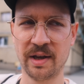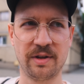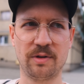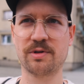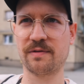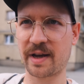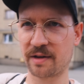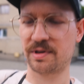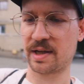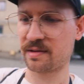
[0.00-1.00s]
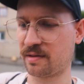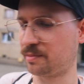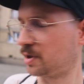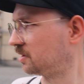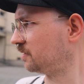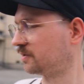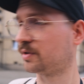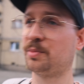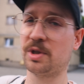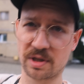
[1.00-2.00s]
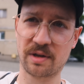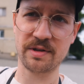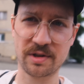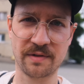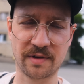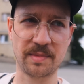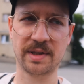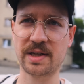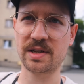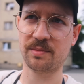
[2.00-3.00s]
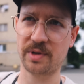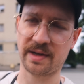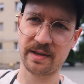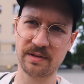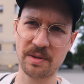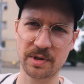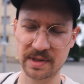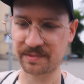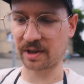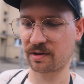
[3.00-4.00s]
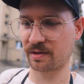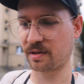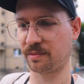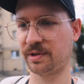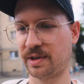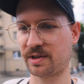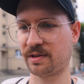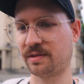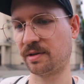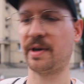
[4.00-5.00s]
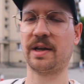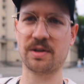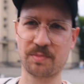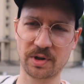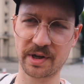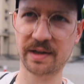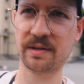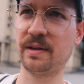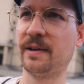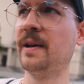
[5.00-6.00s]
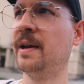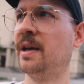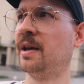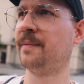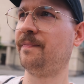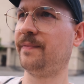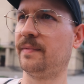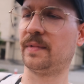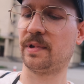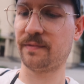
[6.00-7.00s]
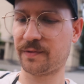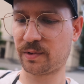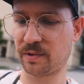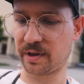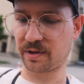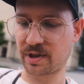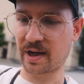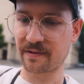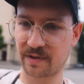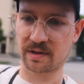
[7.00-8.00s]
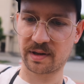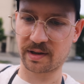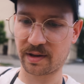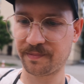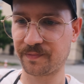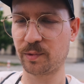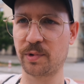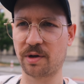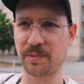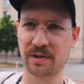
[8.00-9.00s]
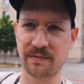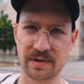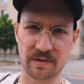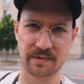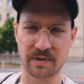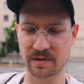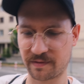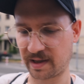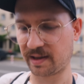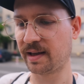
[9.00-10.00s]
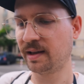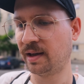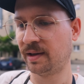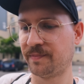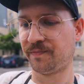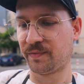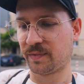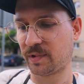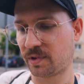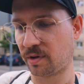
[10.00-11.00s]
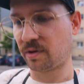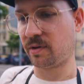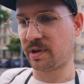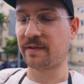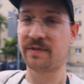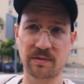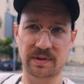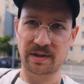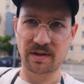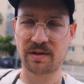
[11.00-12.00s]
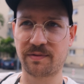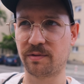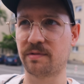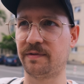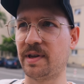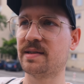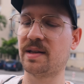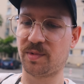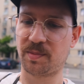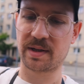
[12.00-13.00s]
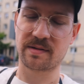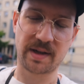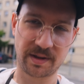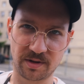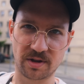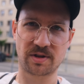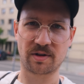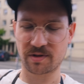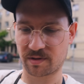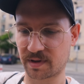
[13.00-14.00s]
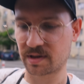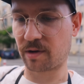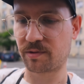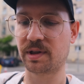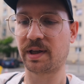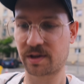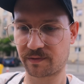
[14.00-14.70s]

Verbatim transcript: i używają ciasnych obiektywów, to piszcie koniecznie w komentarzach, bo ja chętnie poznam takie osoby. Jeżeli są jakieś projekty Mm, w których ciekawie te długie obiektywy są stosowane, to ja wielu takich twórców nie znam i bardzo chętnie się czegoś od Was nauczę, także